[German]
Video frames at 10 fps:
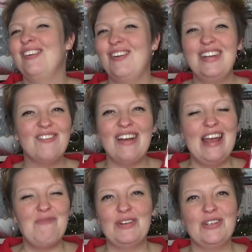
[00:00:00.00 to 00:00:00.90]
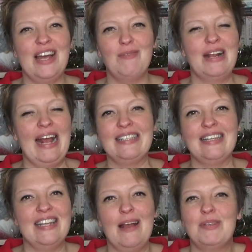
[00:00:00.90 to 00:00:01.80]
Und ich war einfach total
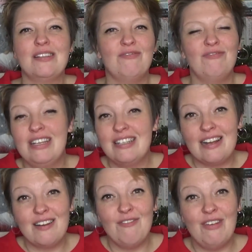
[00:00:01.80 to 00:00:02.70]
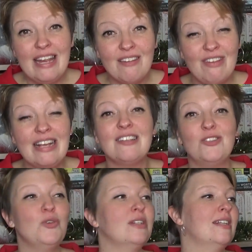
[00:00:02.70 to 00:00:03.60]
begeistert. Ich habe es, wie gesagt, weg,
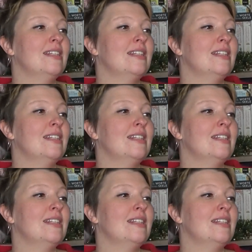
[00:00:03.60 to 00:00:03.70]
weggesuchtet.